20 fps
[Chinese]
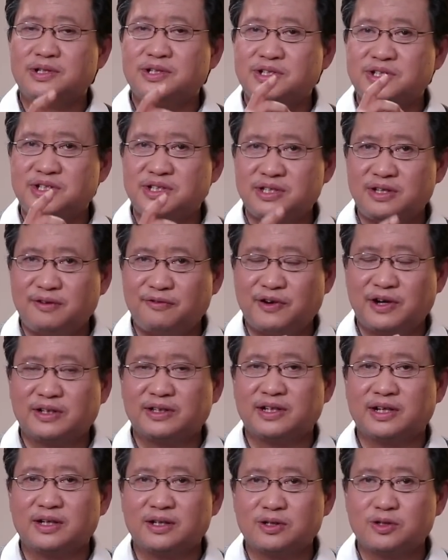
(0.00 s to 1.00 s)
西
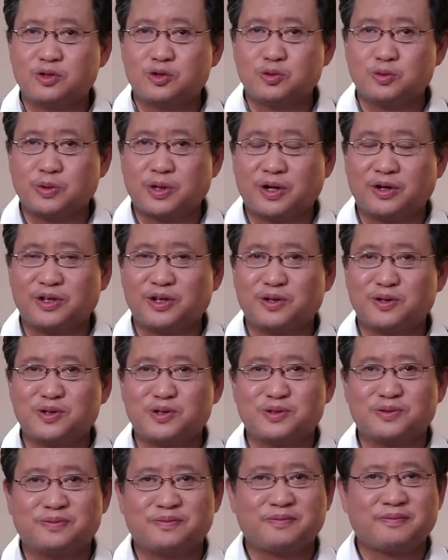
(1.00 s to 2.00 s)
方的主要要
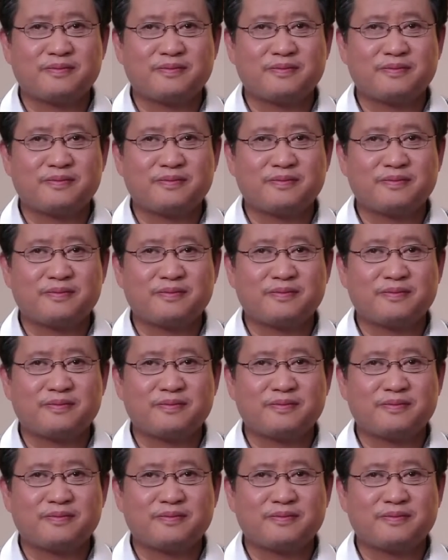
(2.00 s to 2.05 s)
求，